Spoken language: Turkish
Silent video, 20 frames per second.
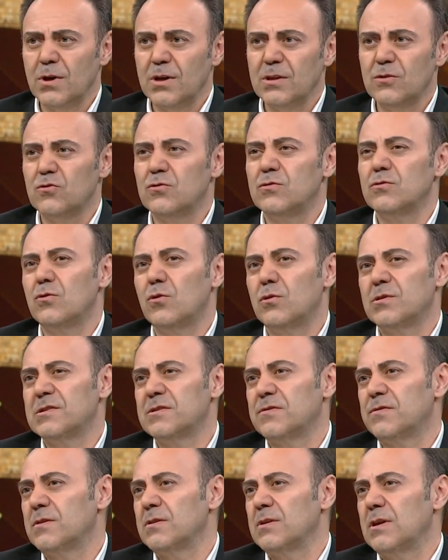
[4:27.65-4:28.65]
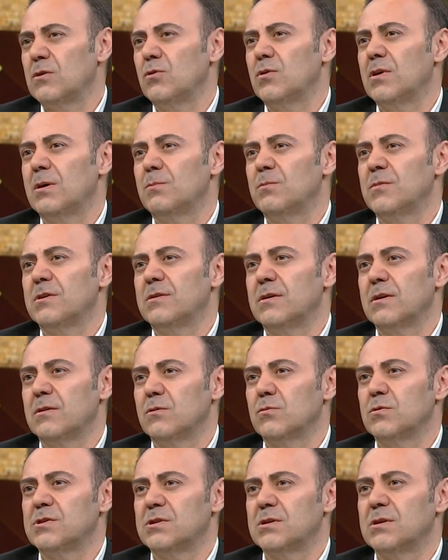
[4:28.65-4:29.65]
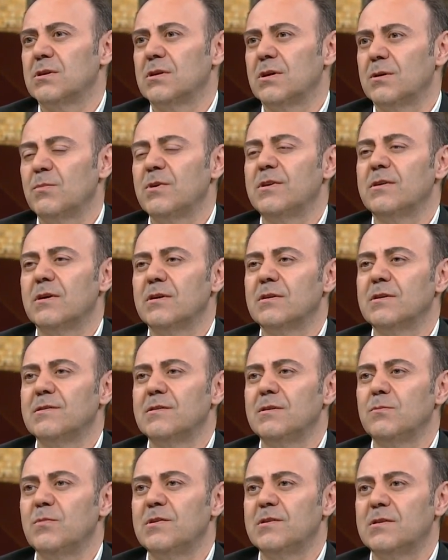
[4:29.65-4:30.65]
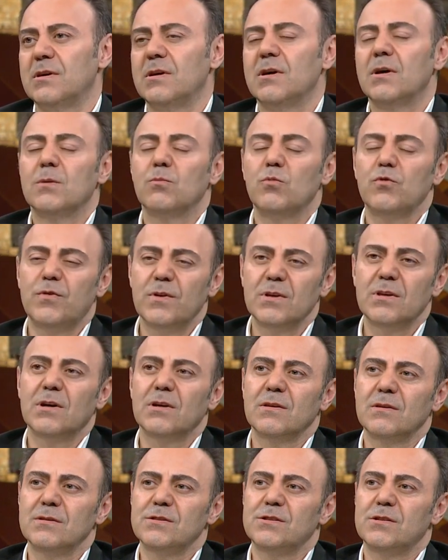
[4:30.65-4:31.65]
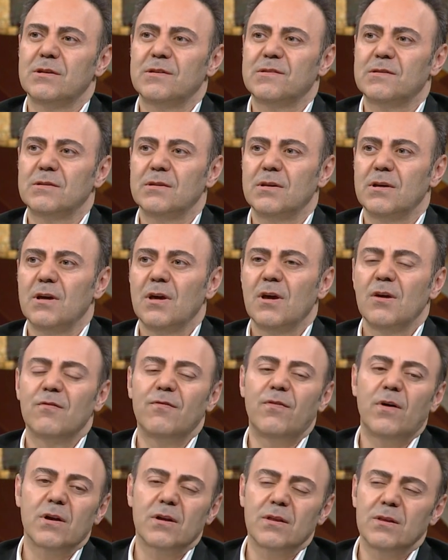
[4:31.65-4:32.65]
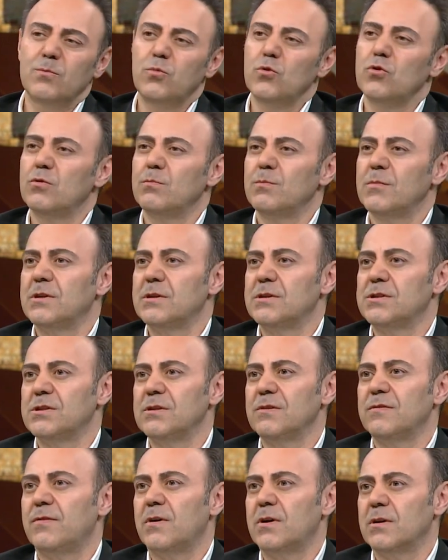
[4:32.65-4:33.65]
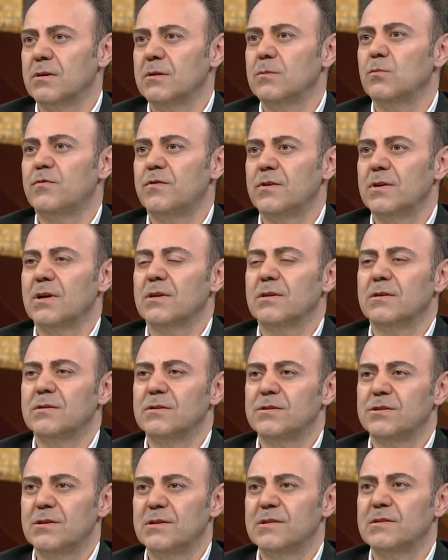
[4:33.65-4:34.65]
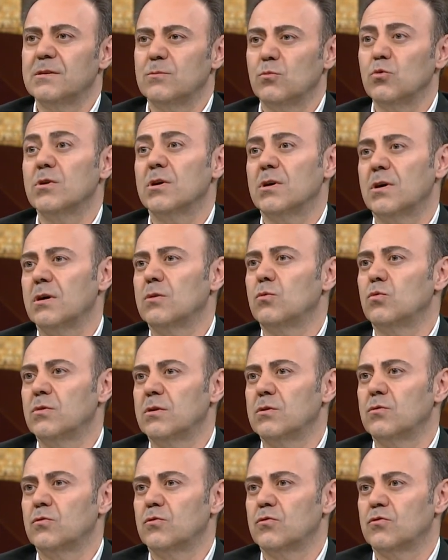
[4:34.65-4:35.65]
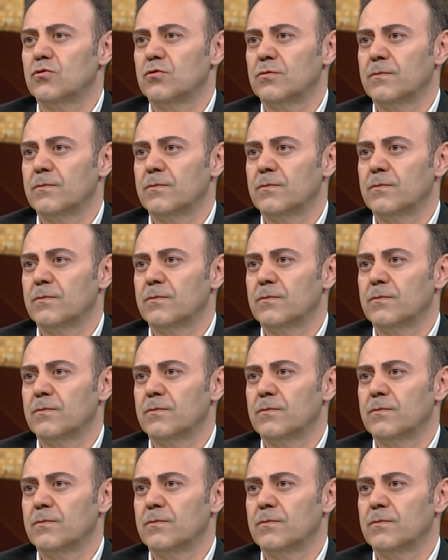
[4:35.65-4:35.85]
Endüstri 4.0'ın en önemli teknolojilerinden bir tanesi. bizde müfredatın içerisinde farklı bölümler için farklı müfredatların içerisinde mutlaka kullanıyoruz.